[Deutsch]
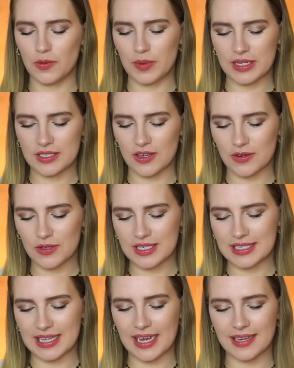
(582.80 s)
übrigens noch kurz
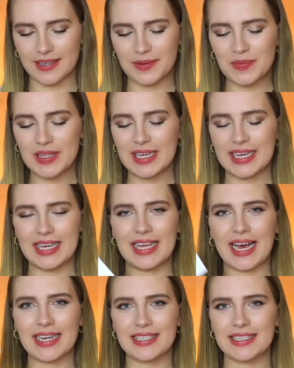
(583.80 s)
eine Sache.
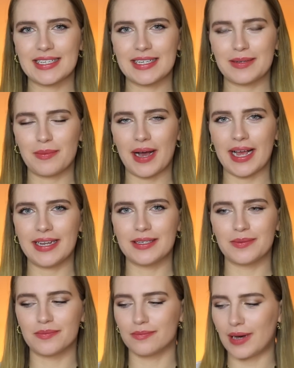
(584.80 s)
Ich hatte in
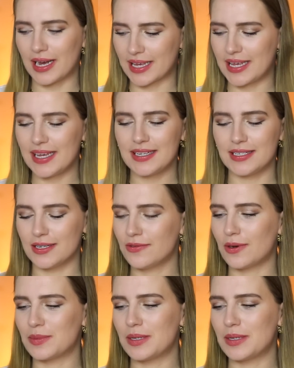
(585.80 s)
meinem Paket hier vom